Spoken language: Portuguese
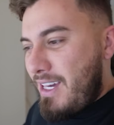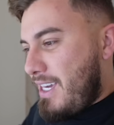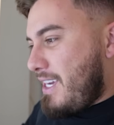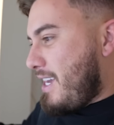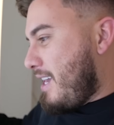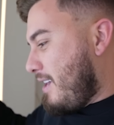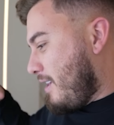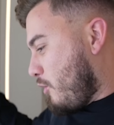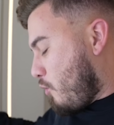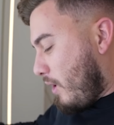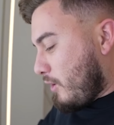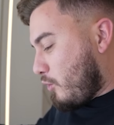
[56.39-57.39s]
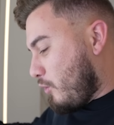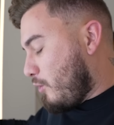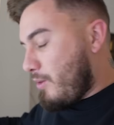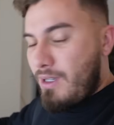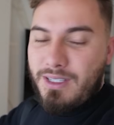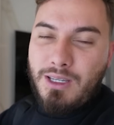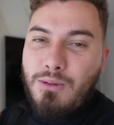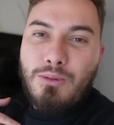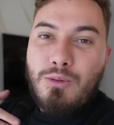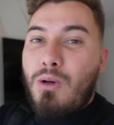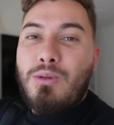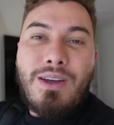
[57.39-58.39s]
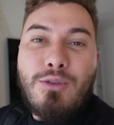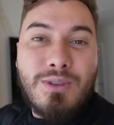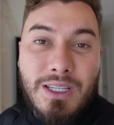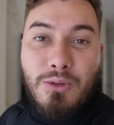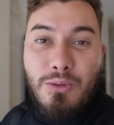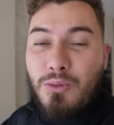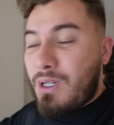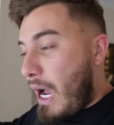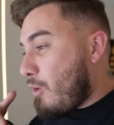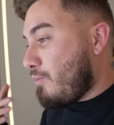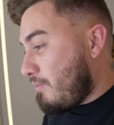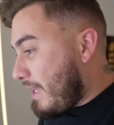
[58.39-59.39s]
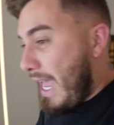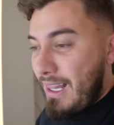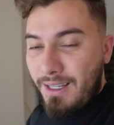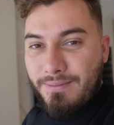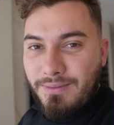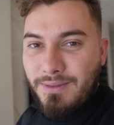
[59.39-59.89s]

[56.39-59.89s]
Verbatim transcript: E enquanto, assim, eu, eu tava usando o carro dela,